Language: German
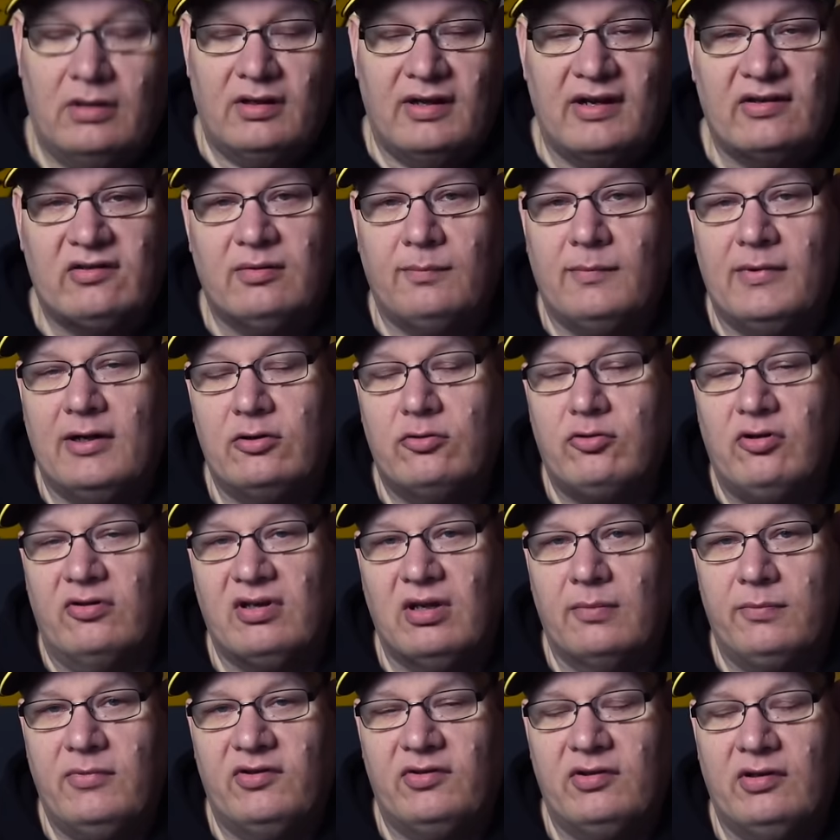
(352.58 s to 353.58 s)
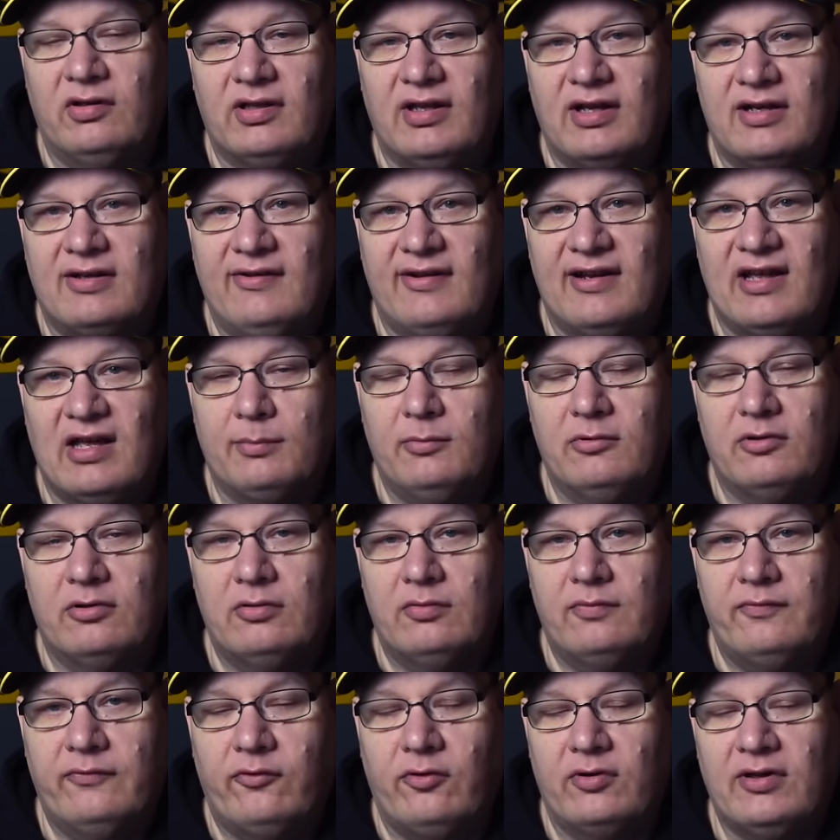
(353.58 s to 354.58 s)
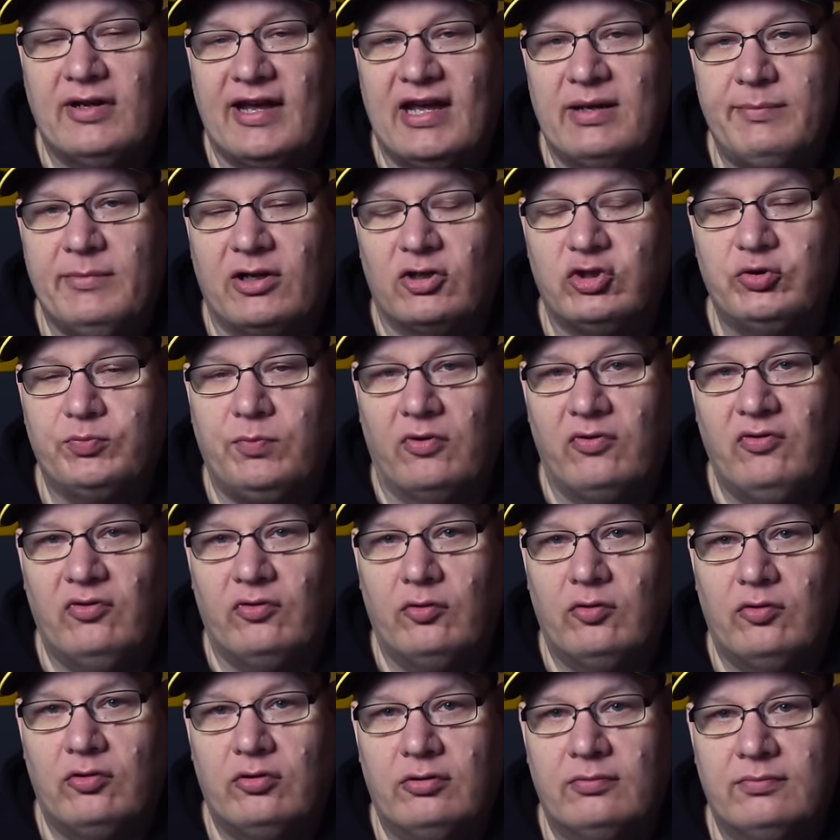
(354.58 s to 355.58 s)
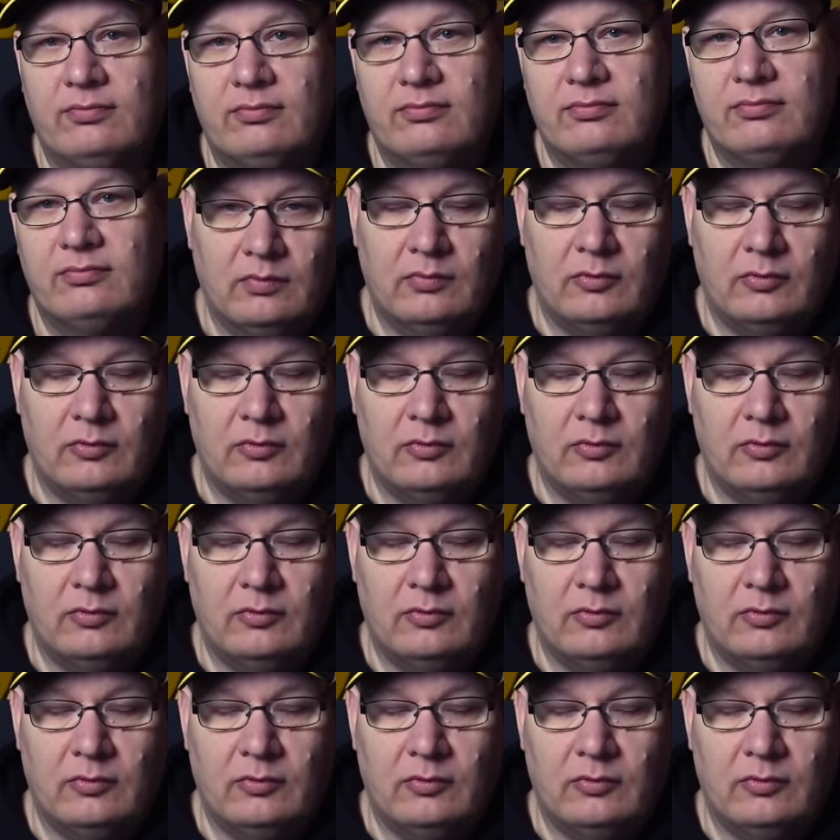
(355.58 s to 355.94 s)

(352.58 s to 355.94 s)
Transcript: Jetzt nochmal kurz ein bisschen Reklame von all meiner Sponsoren.